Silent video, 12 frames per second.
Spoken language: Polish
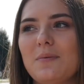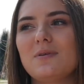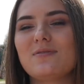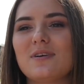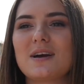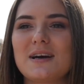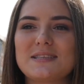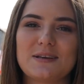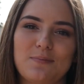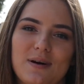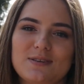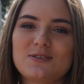Mi
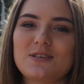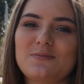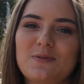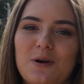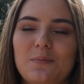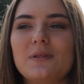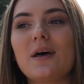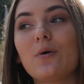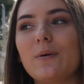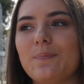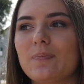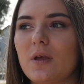wakacje bardzo szybko
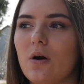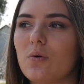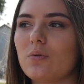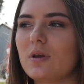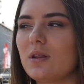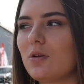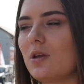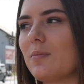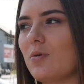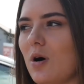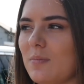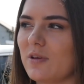minęły. Ogólnie no nie
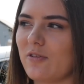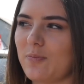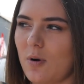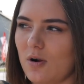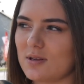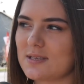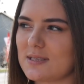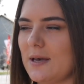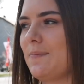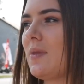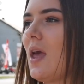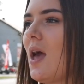było mnie w
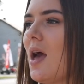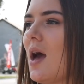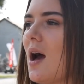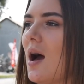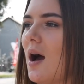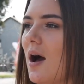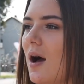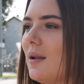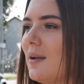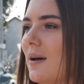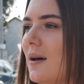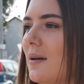Polsce,
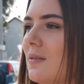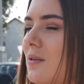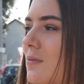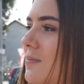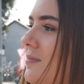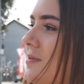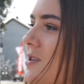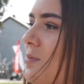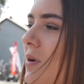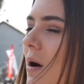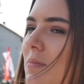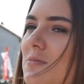ale no
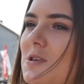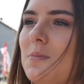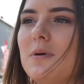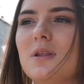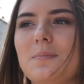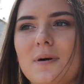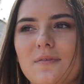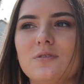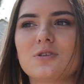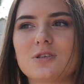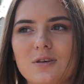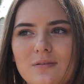zrobiłabym sobie na pewno
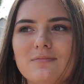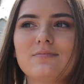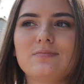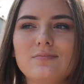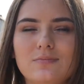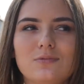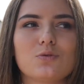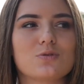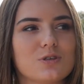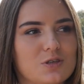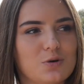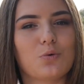jeszcze dłuższy